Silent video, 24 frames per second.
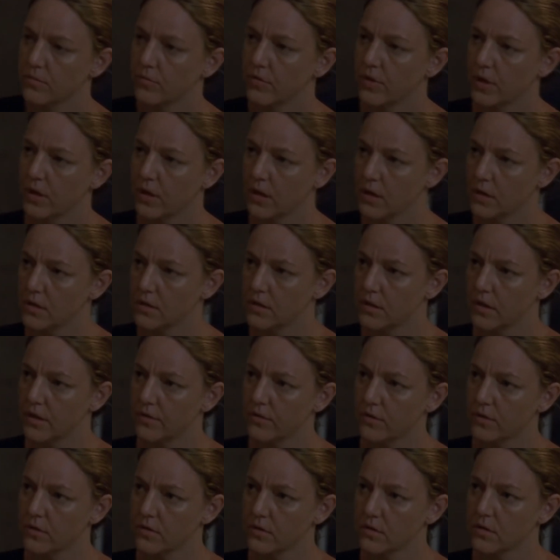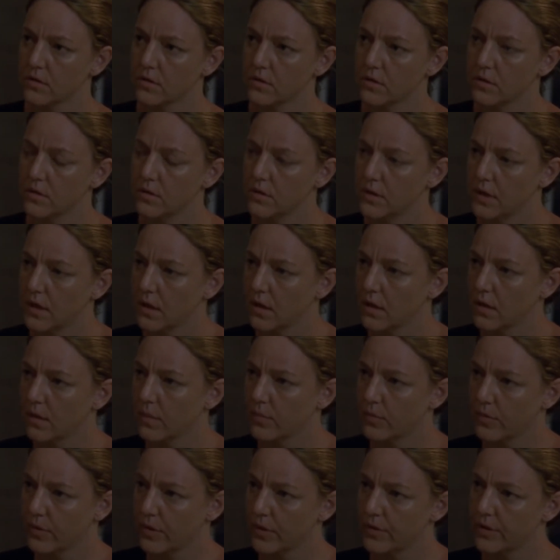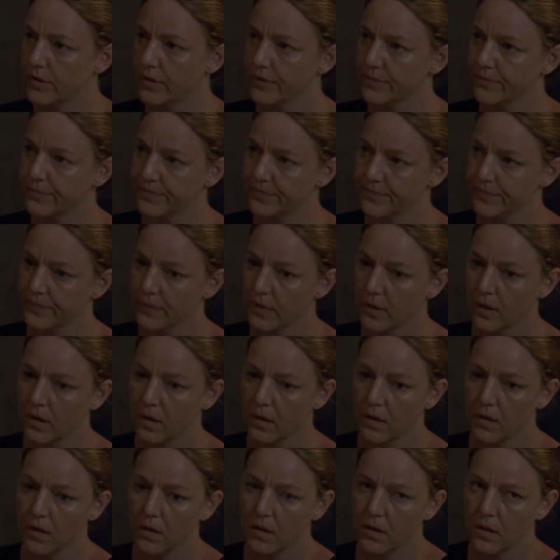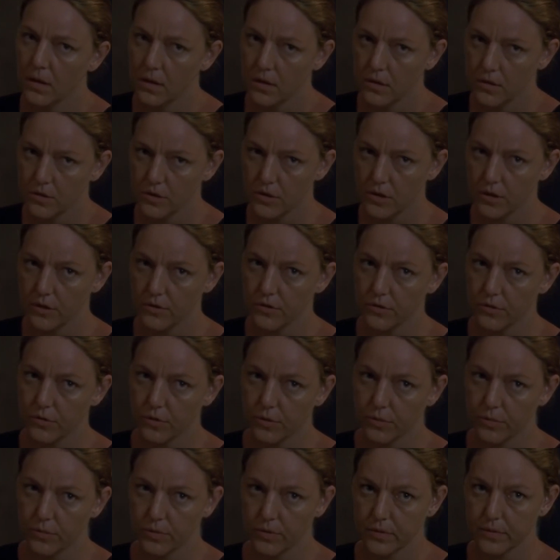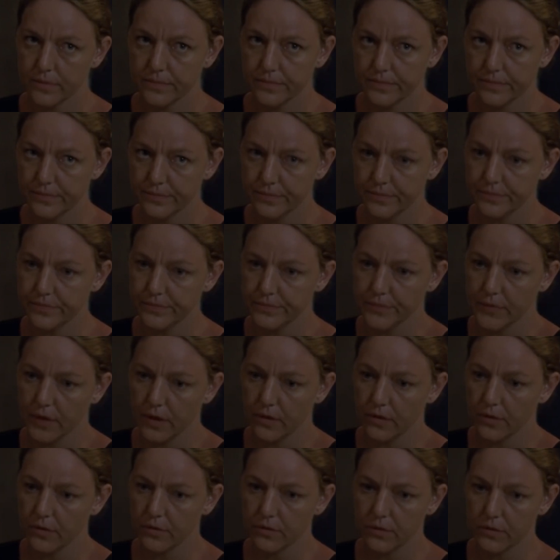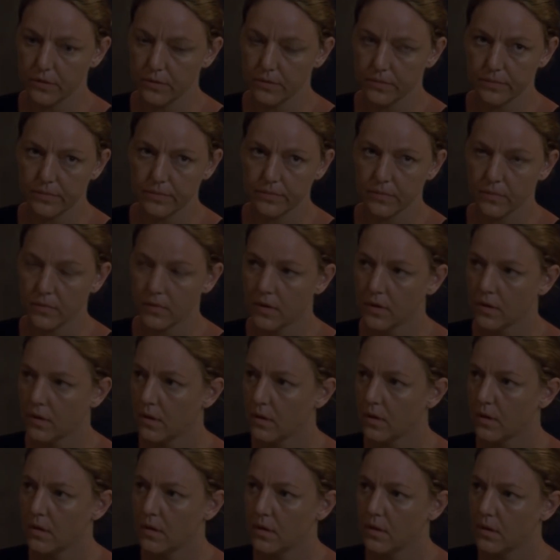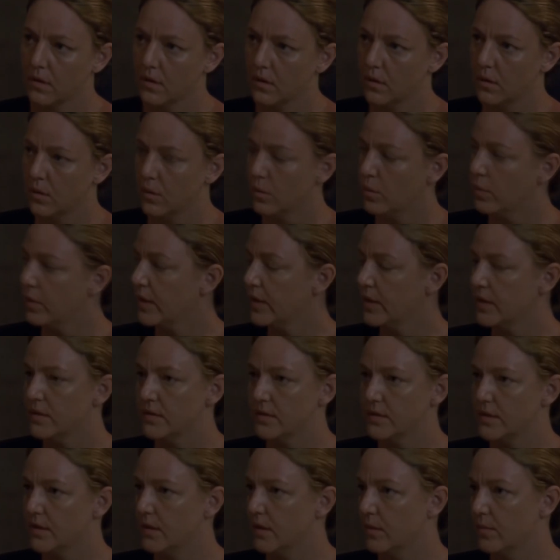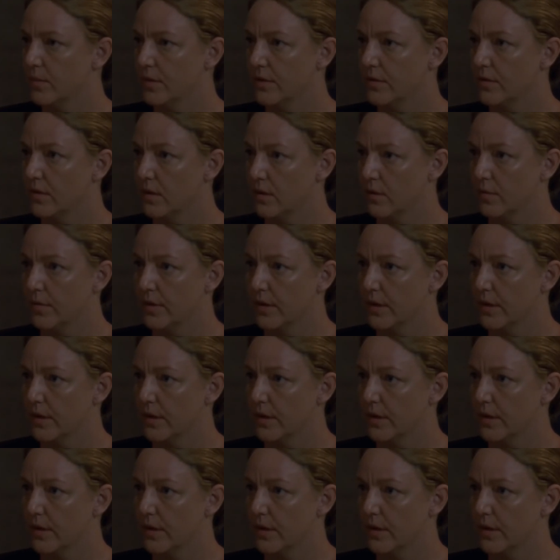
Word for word: мятежные спасители остались снаружи. Группа джедок, как я слышала. Мы не видели их там,